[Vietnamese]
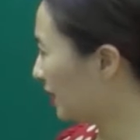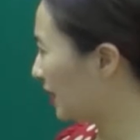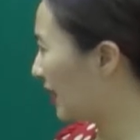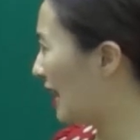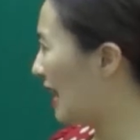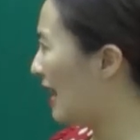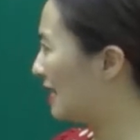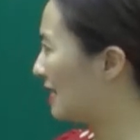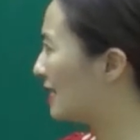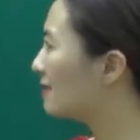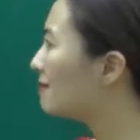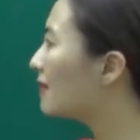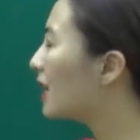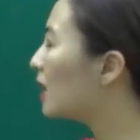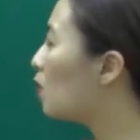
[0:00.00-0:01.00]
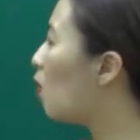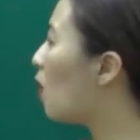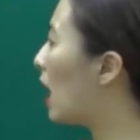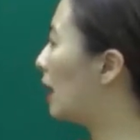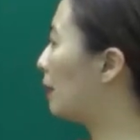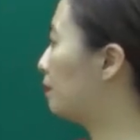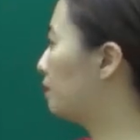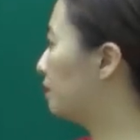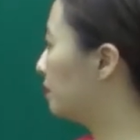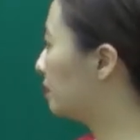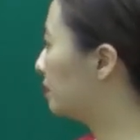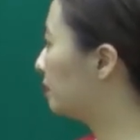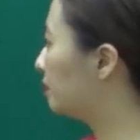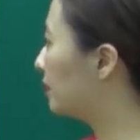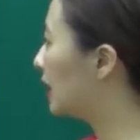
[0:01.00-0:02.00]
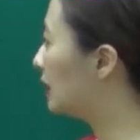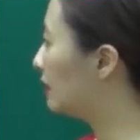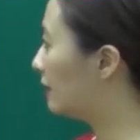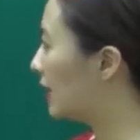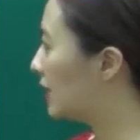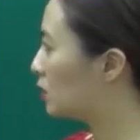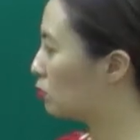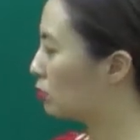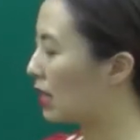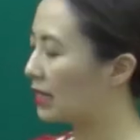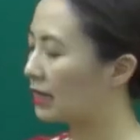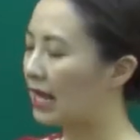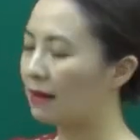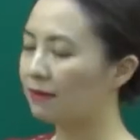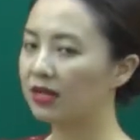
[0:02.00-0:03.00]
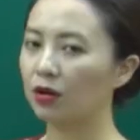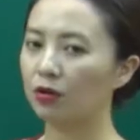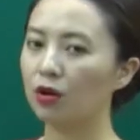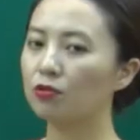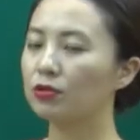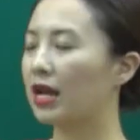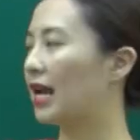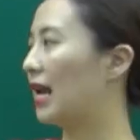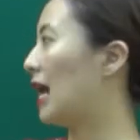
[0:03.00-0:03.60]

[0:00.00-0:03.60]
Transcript: là sự kinh hoàng. Nên ở đây chúng ta tạm hiểu câu này